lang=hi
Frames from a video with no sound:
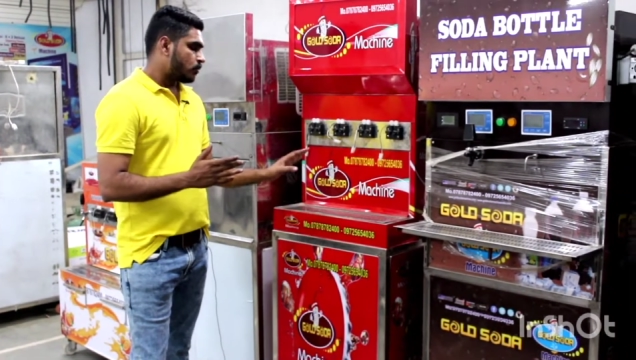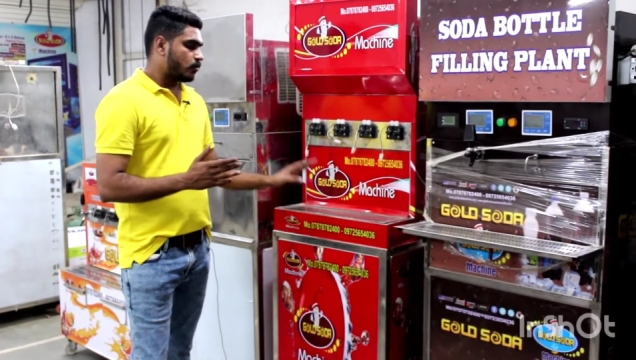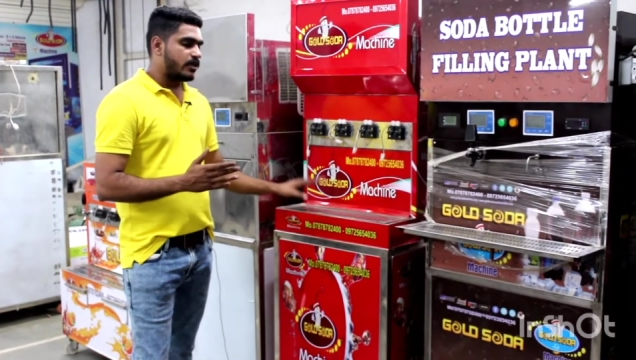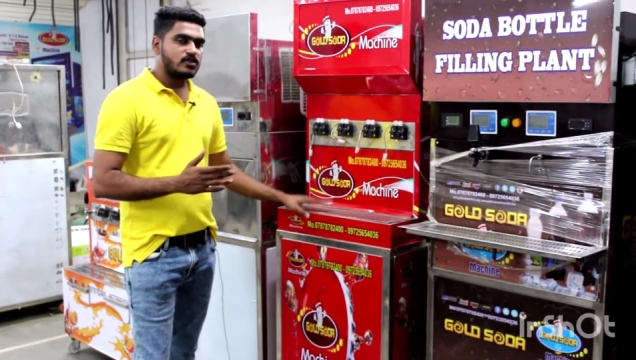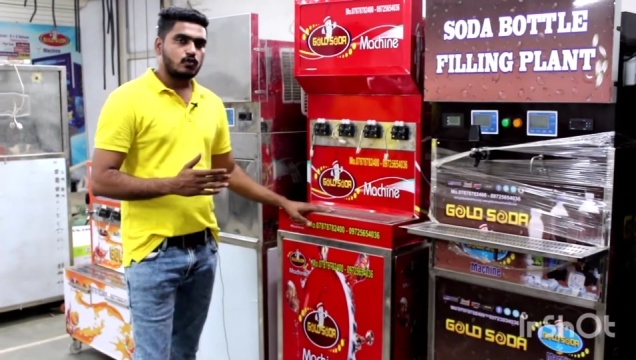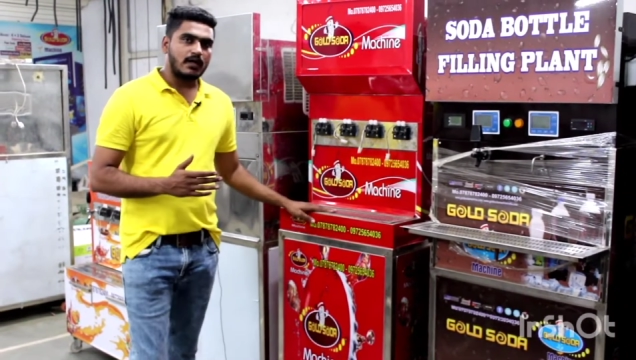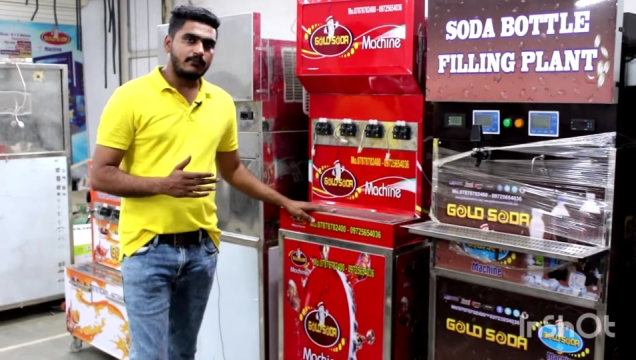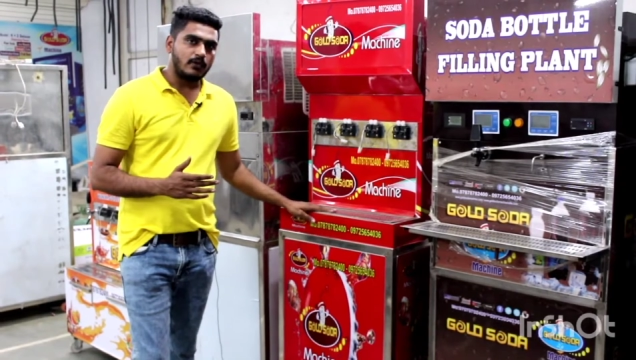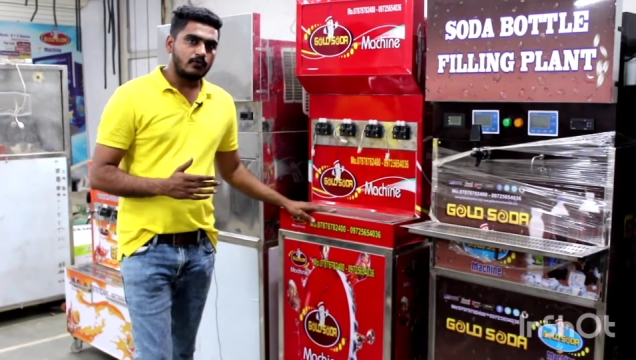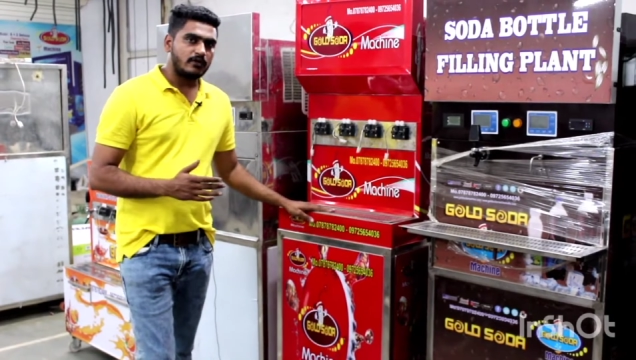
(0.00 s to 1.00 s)
तो ये सोडा
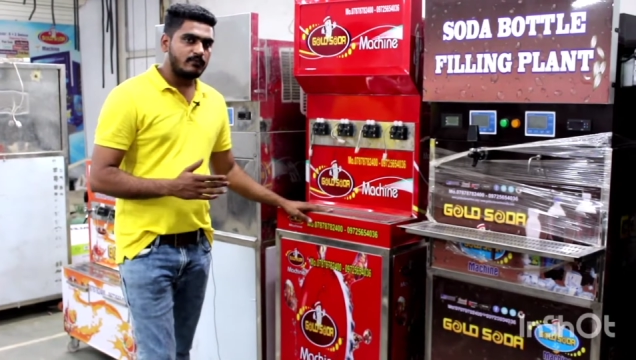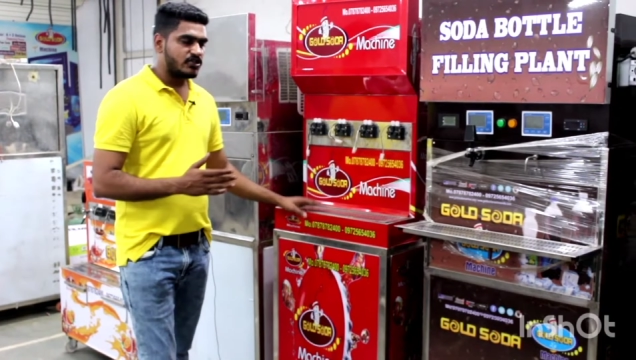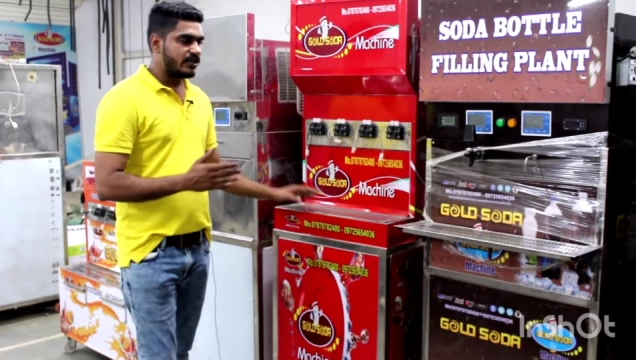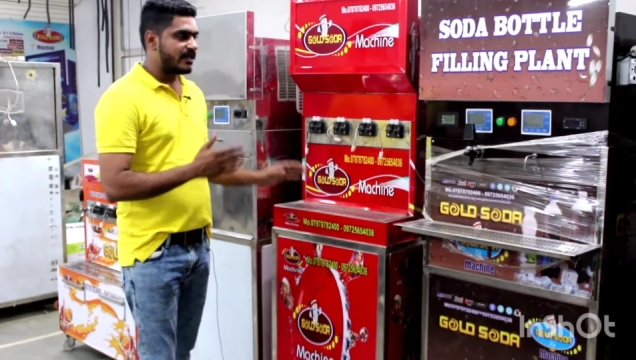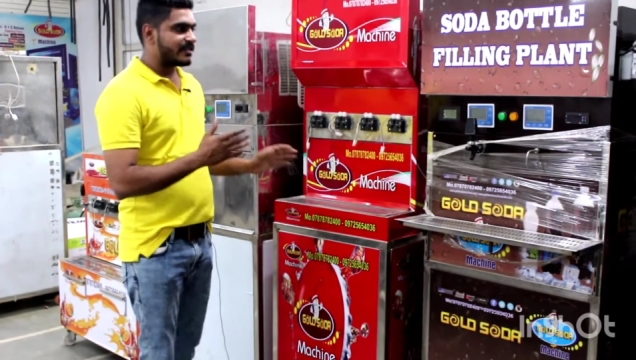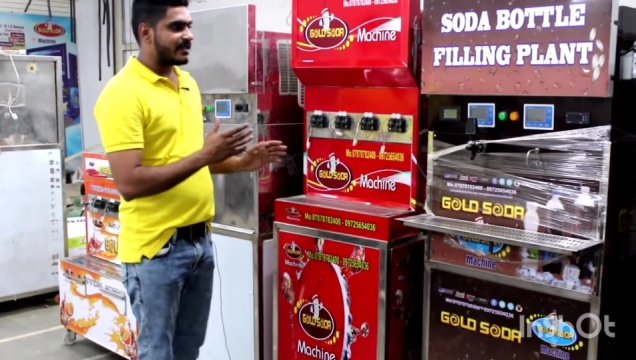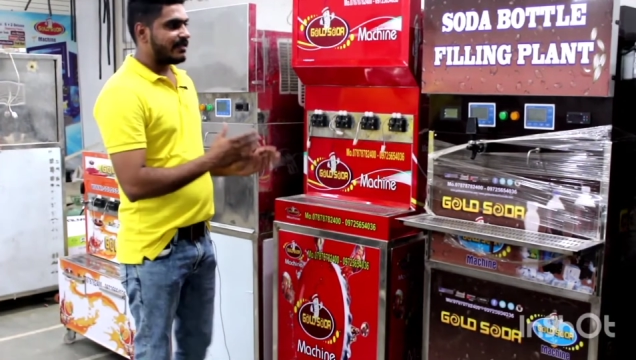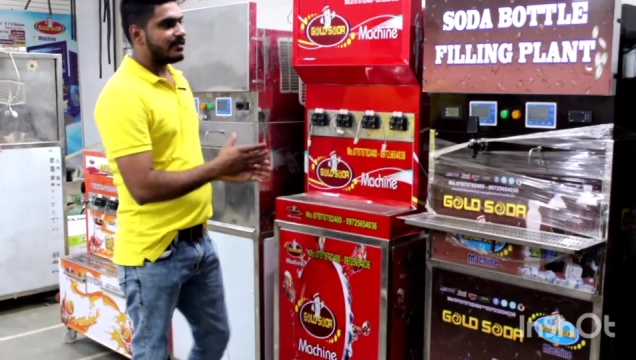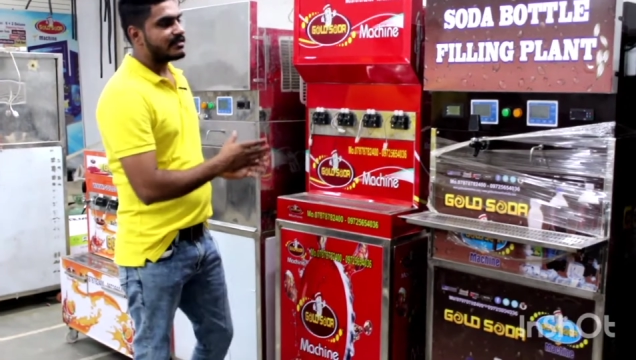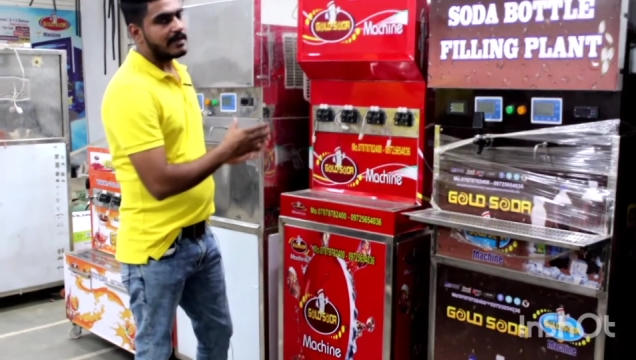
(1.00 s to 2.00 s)
फाउंटेन मशीन है इसके
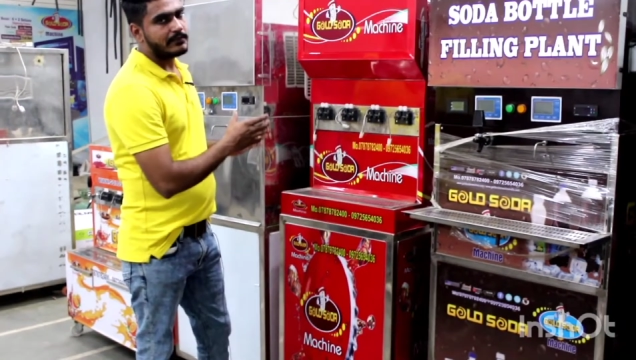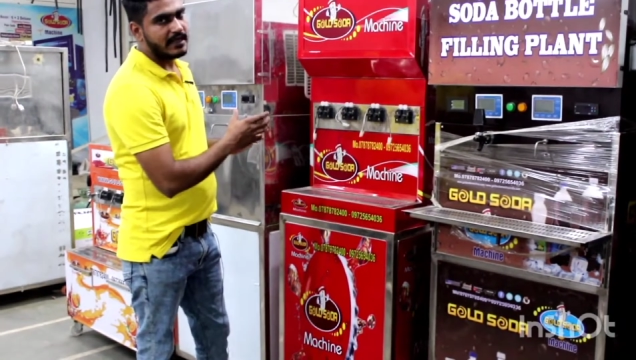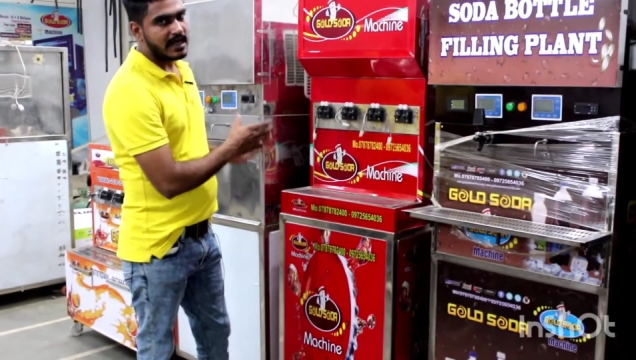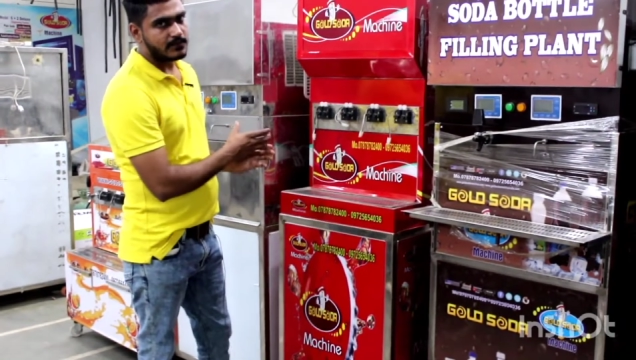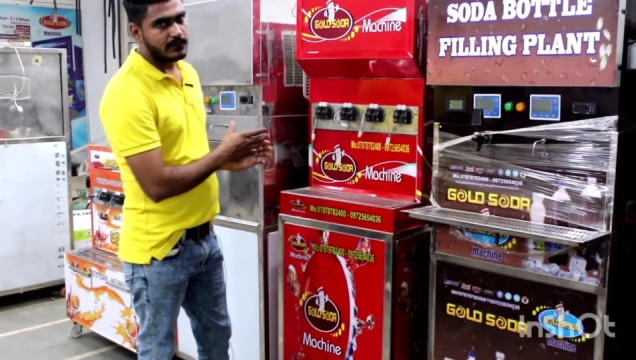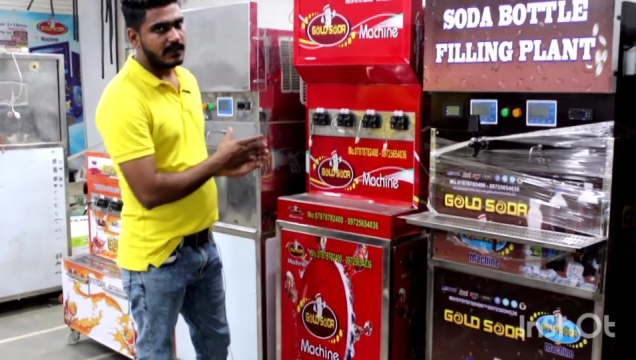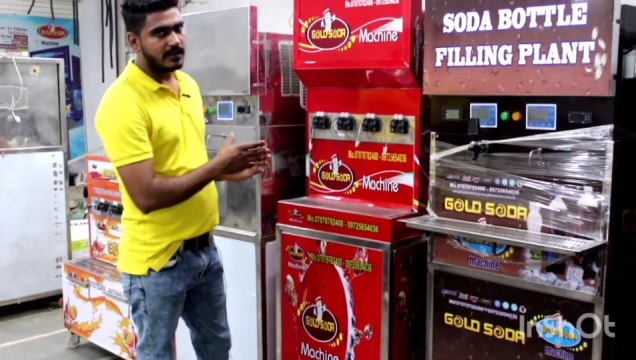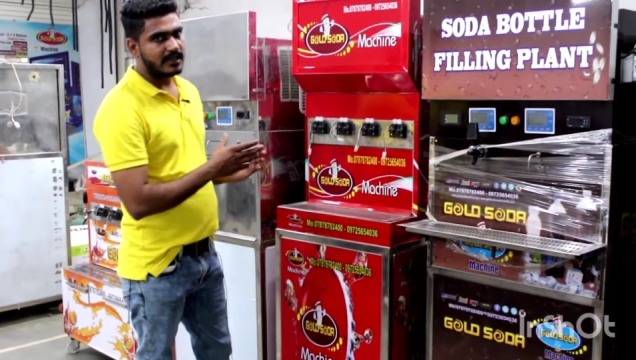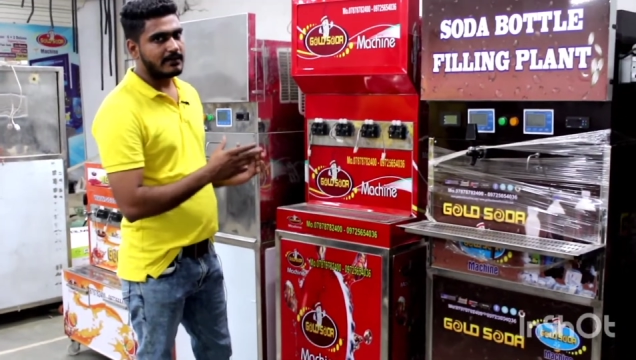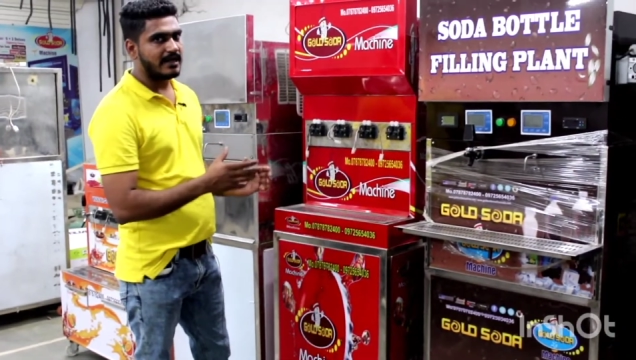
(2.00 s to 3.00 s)
अंदर से आप गिलास फिल
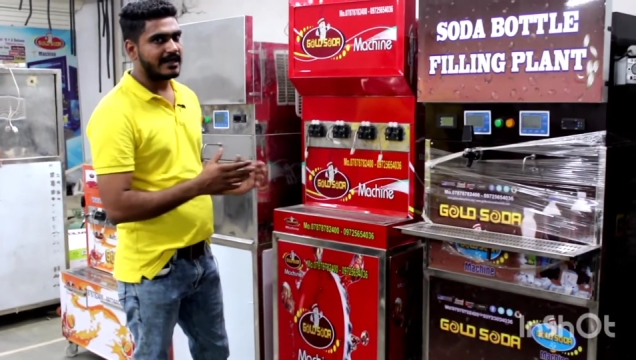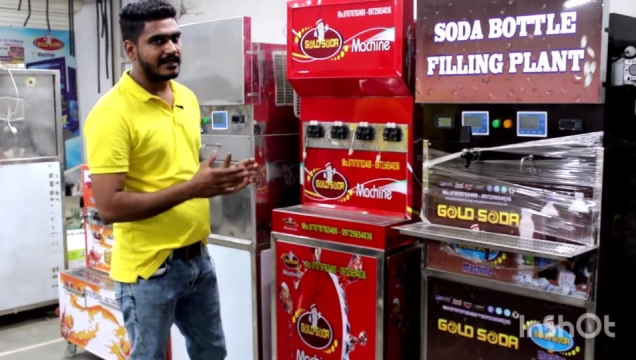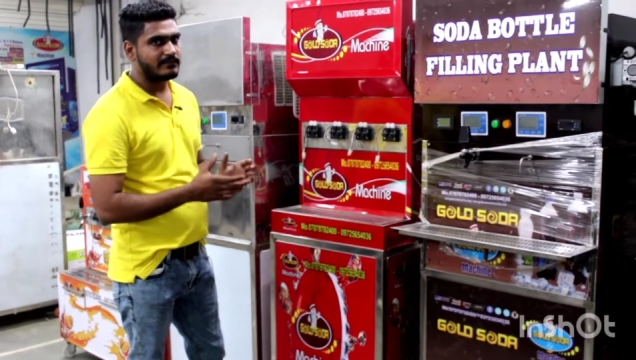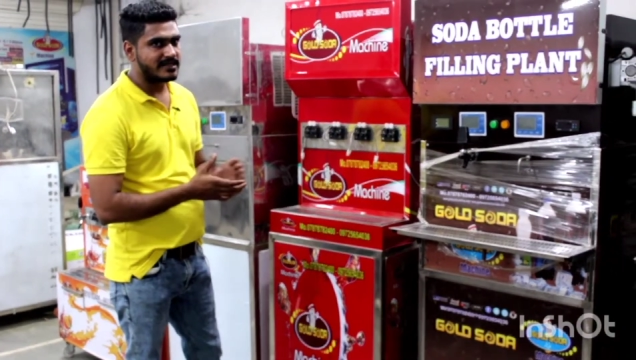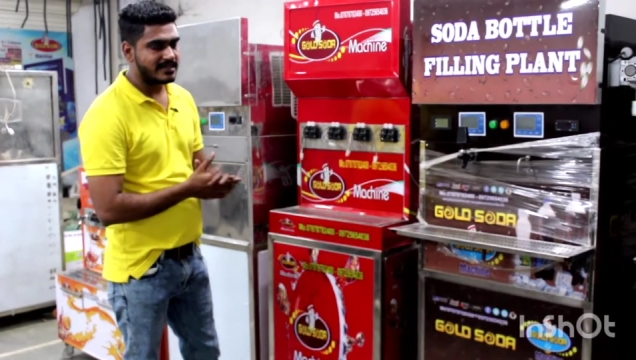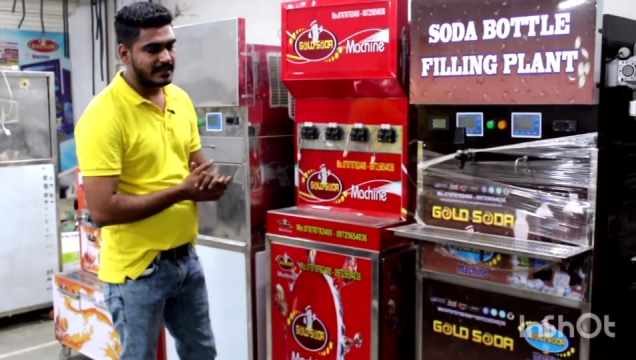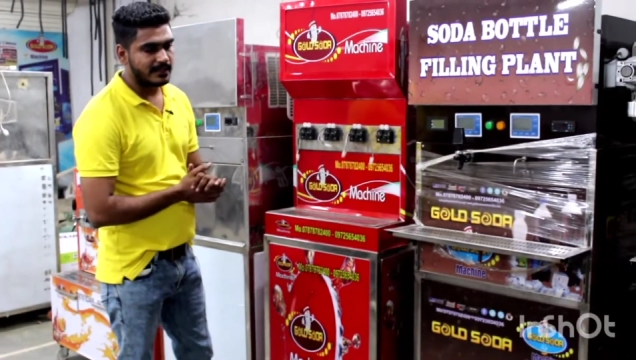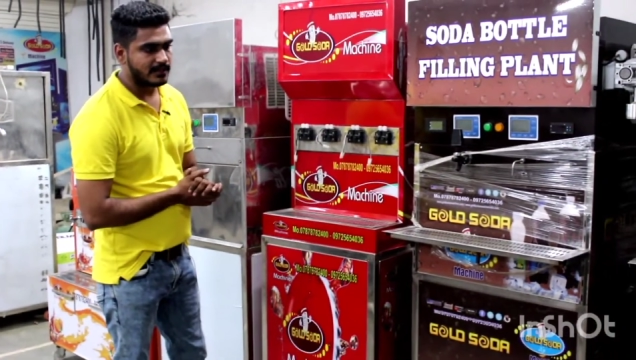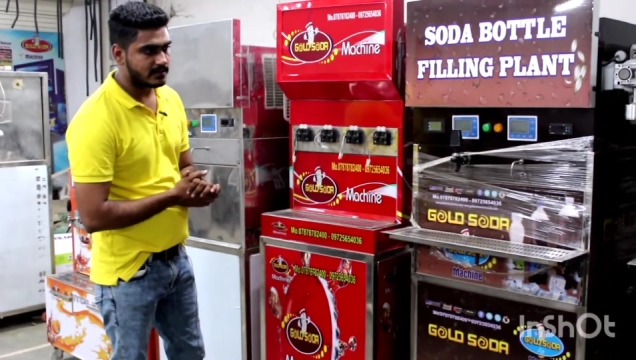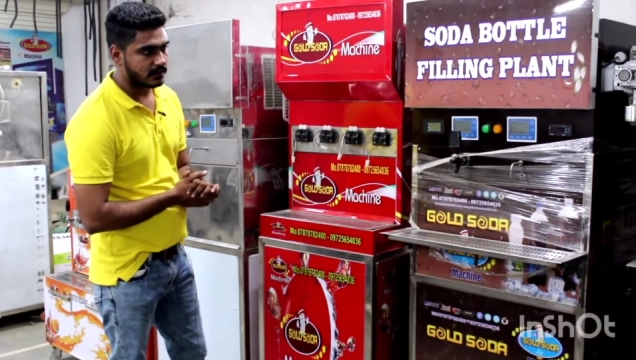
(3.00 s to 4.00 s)
करके मार्केट में सेल
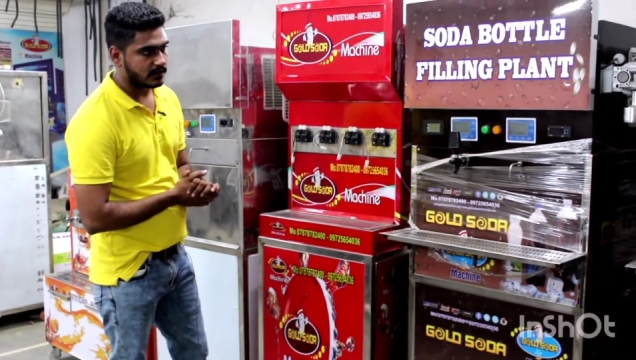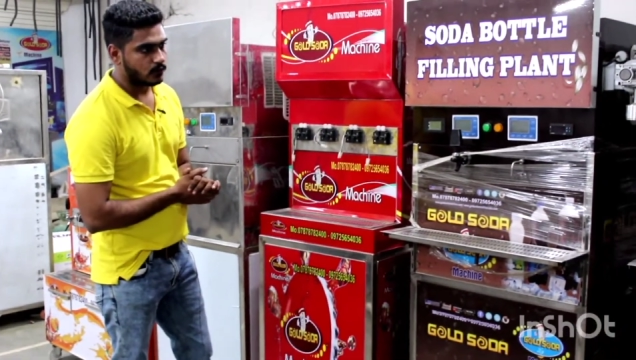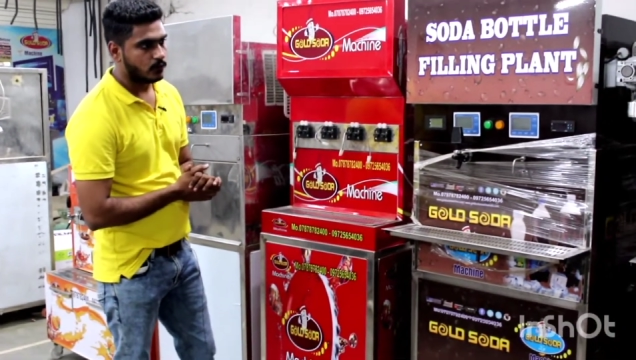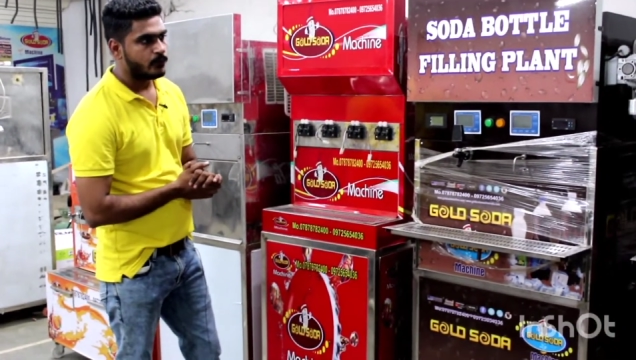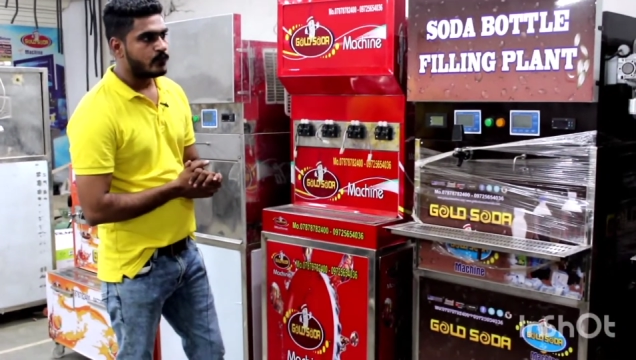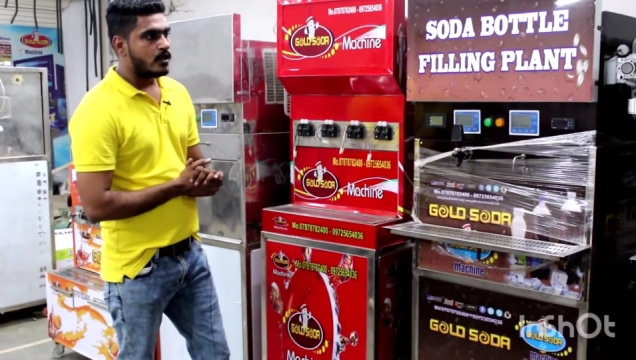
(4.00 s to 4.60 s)
कर सकते हो